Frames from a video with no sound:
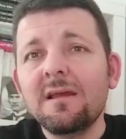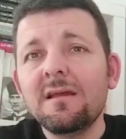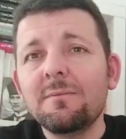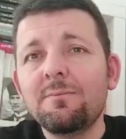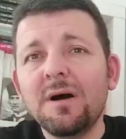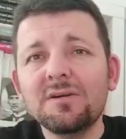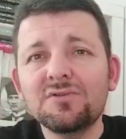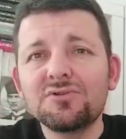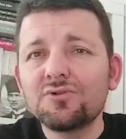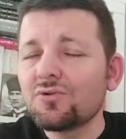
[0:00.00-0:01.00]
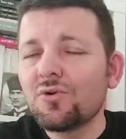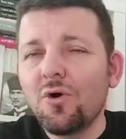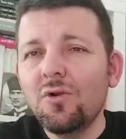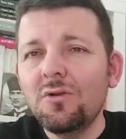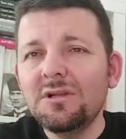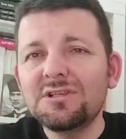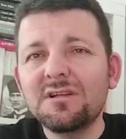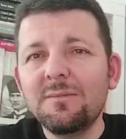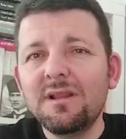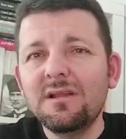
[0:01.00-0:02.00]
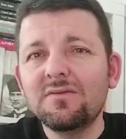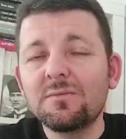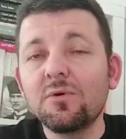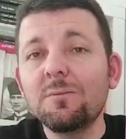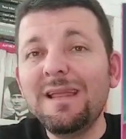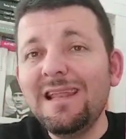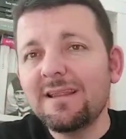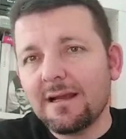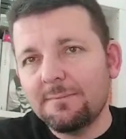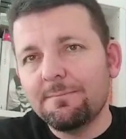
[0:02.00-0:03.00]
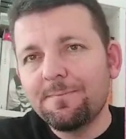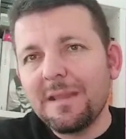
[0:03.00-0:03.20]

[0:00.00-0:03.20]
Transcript: E, pas, şut, gol, işte milli futbol, milli takım.